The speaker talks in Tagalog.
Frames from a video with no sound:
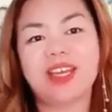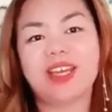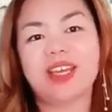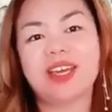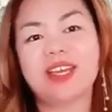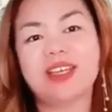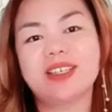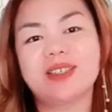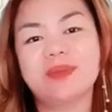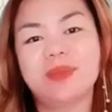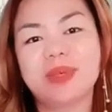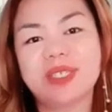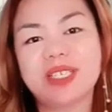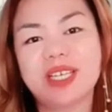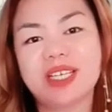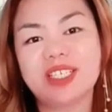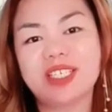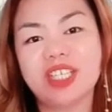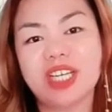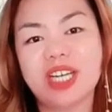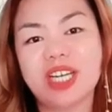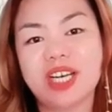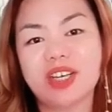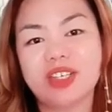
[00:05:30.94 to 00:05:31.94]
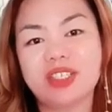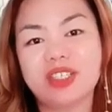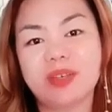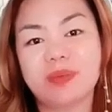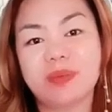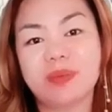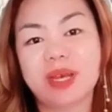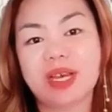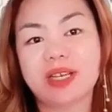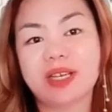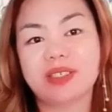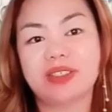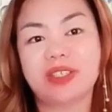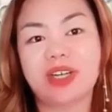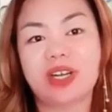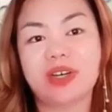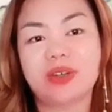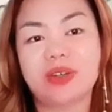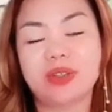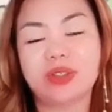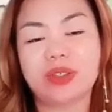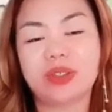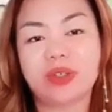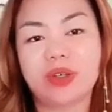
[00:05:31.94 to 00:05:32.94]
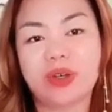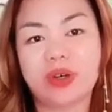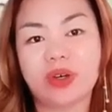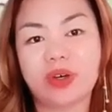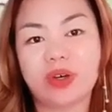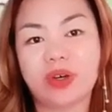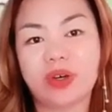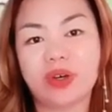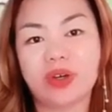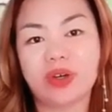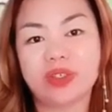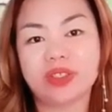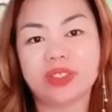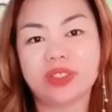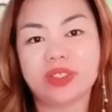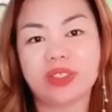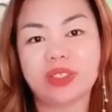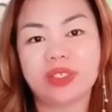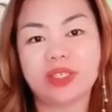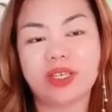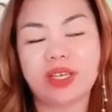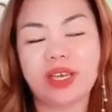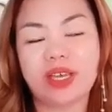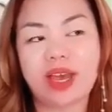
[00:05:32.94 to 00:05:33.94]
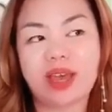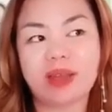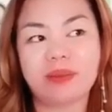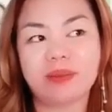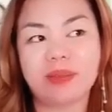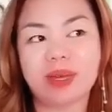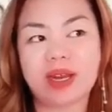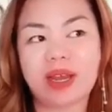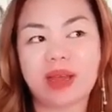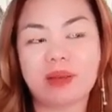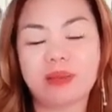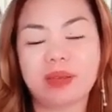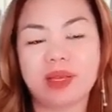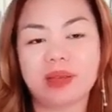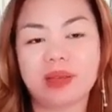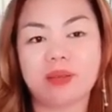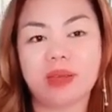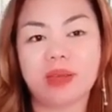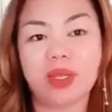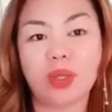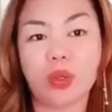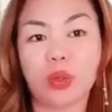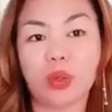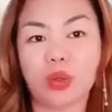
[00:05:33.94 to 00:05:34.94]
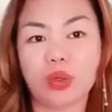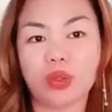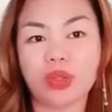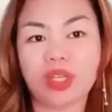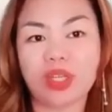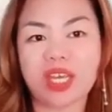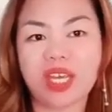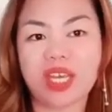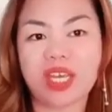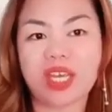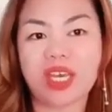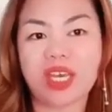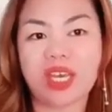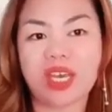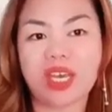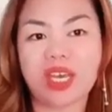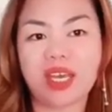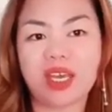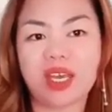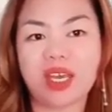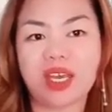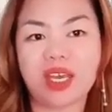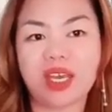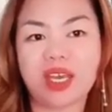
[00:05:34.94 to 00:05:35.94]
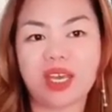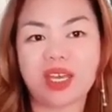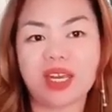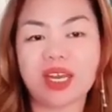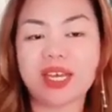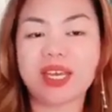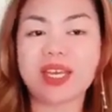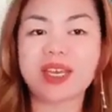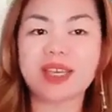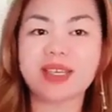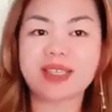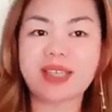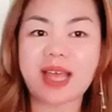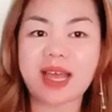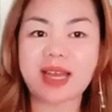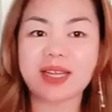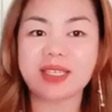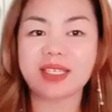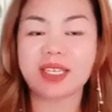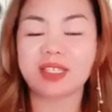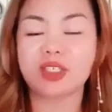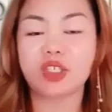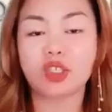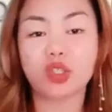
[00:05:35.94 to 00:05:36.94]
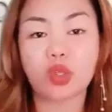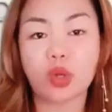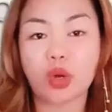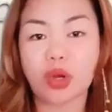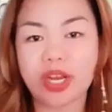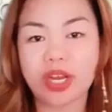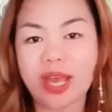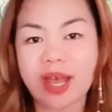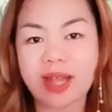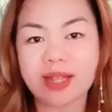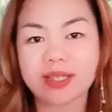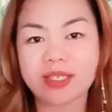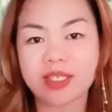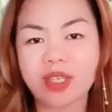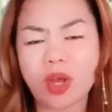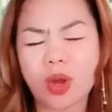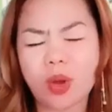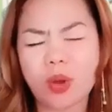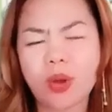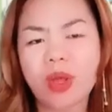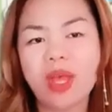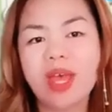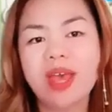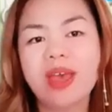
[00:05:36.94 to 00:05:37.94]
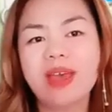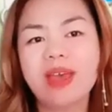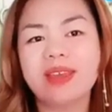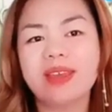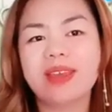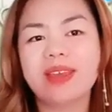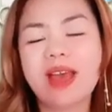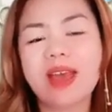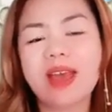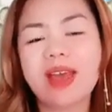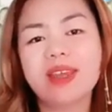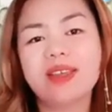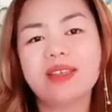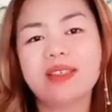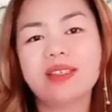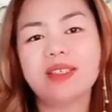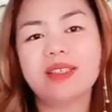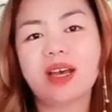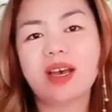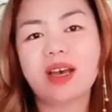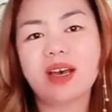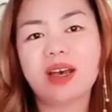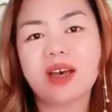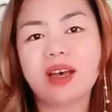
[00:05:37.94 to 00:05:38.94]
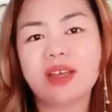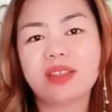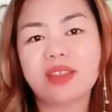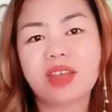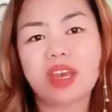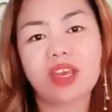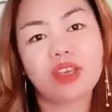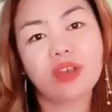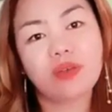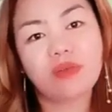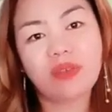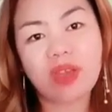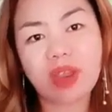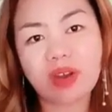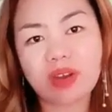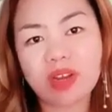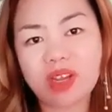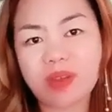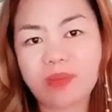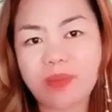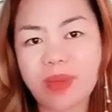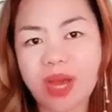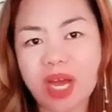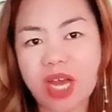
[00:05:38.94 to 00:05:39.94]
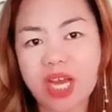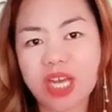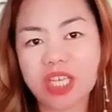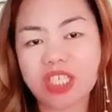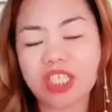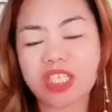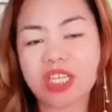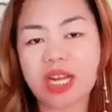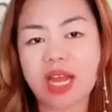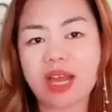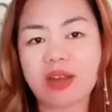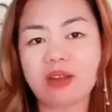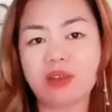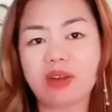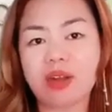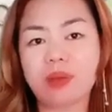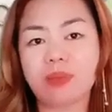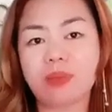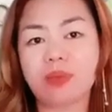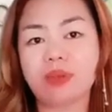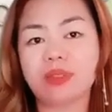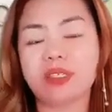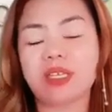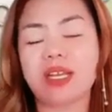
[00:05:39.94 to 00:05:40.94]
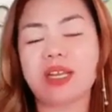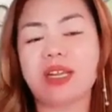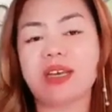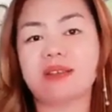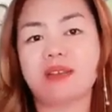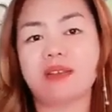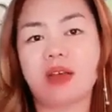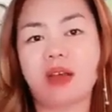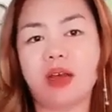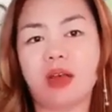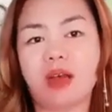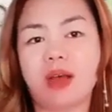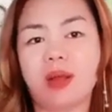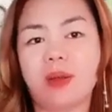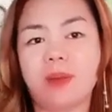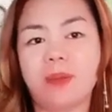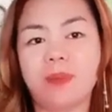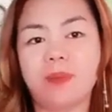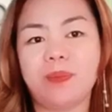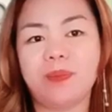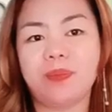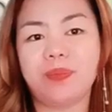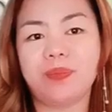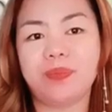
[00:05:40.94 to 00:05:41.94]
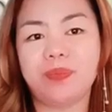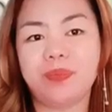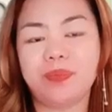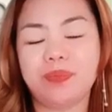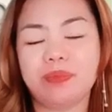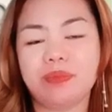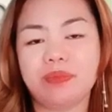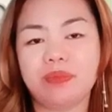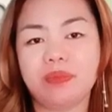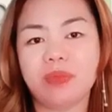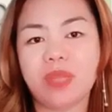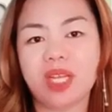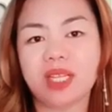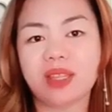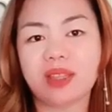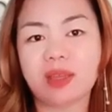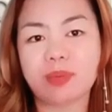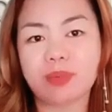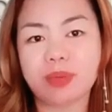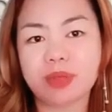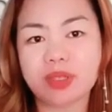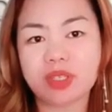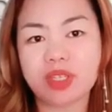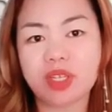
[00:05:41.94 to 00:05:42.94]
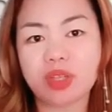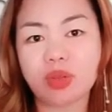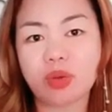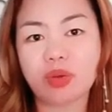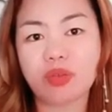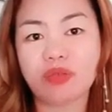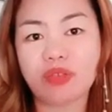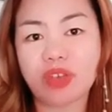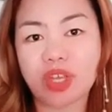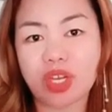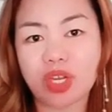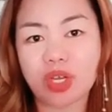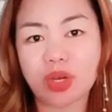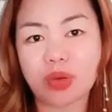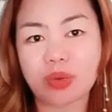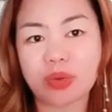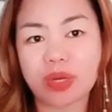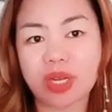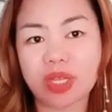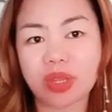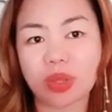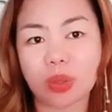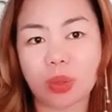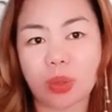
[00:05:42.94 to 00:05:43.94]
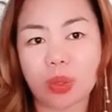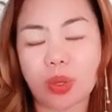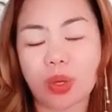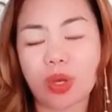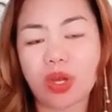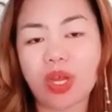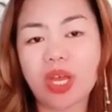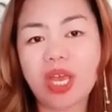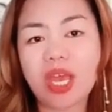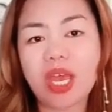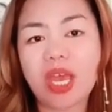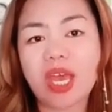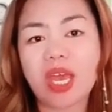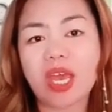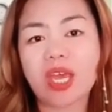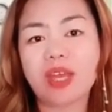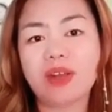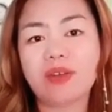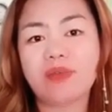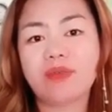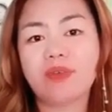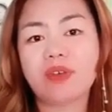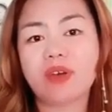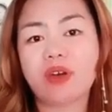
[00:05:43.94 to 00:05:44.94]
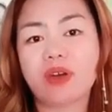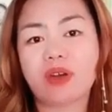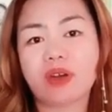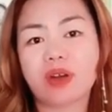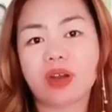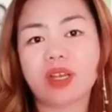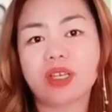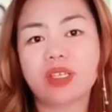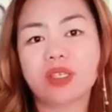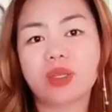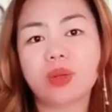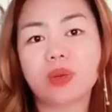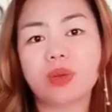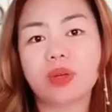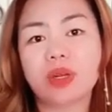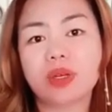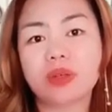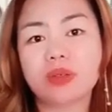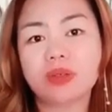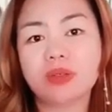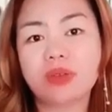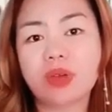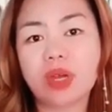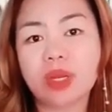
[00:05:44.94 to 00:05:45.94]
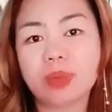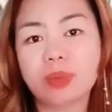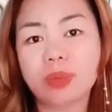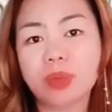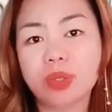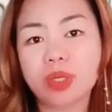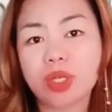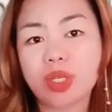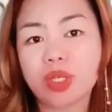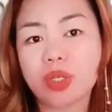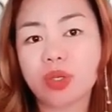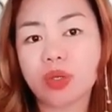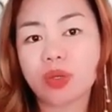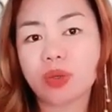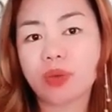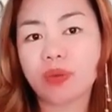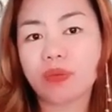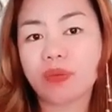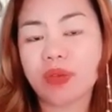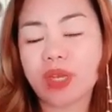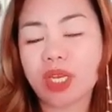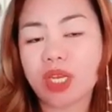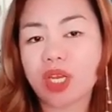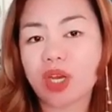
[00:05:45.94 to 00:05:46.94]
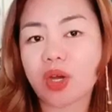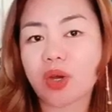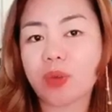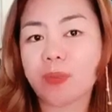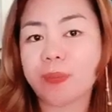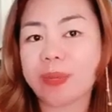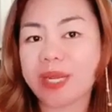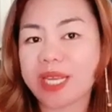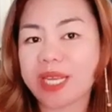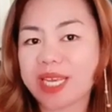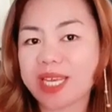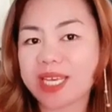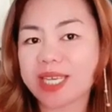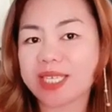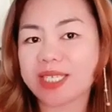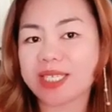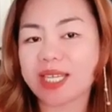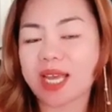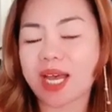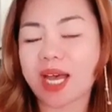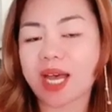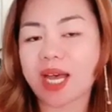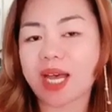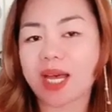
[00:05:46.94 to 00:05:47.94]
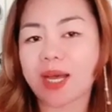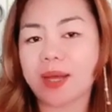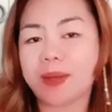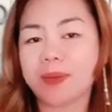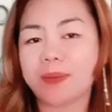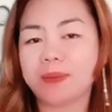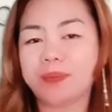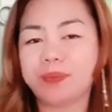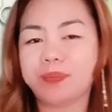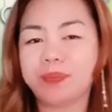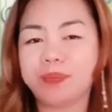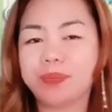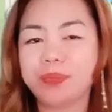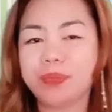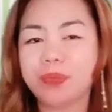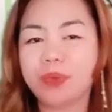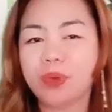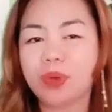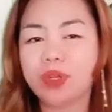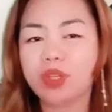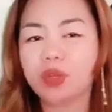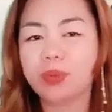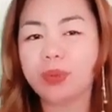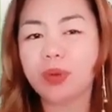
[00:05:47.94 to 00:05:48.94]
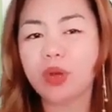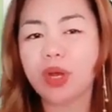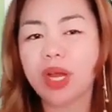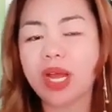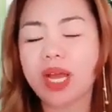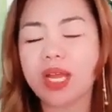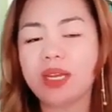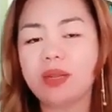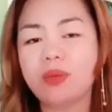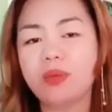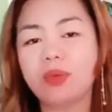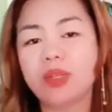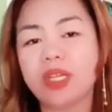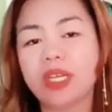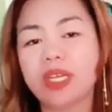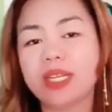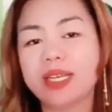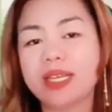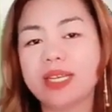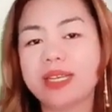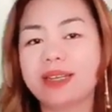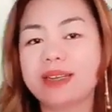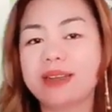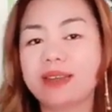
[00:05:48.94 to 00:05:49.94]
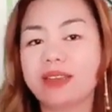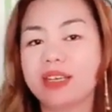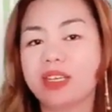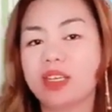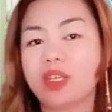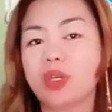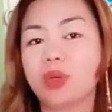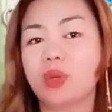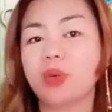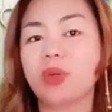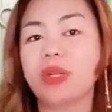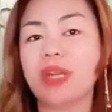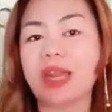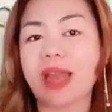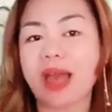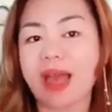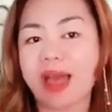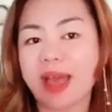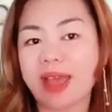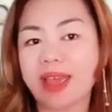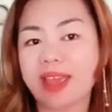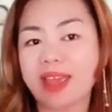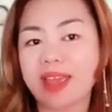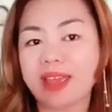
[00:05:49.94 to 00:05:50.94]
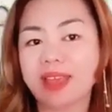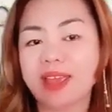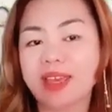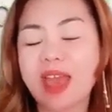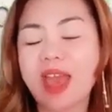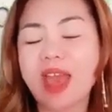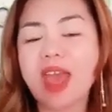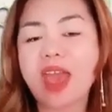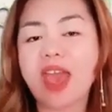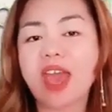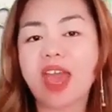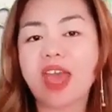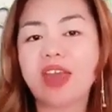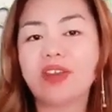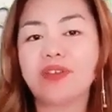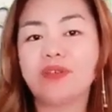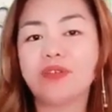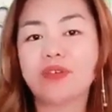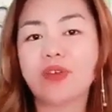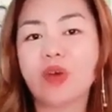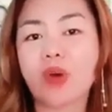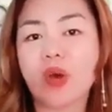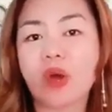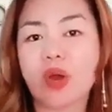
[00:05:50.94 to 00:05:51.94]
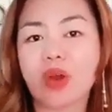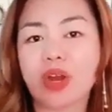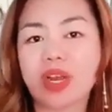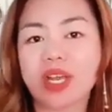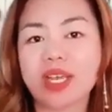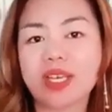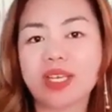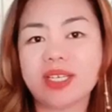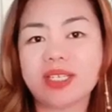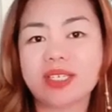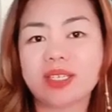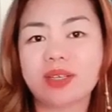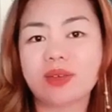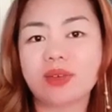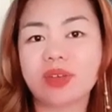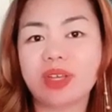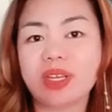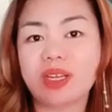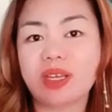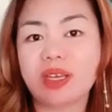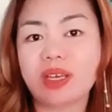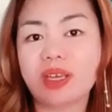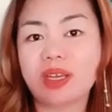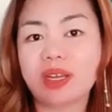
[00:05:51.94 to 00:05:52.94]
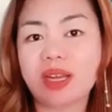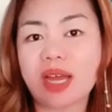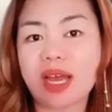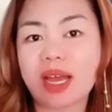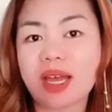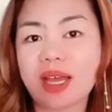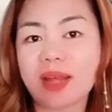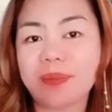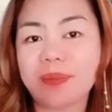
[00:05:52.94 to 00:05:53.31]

okay guys, pasensya na kayo sa background ko. Yan, maraming manok nakiki nakikisali sa tutorial. So, guys, uh, thank you very much lalo na po sa nag um, nagtapos nitong video na to. And of course, kung nagustuhan po ninyo yung video, please um wag niyo pong kakalimutan i-click yung like. And of course, kung hindi naka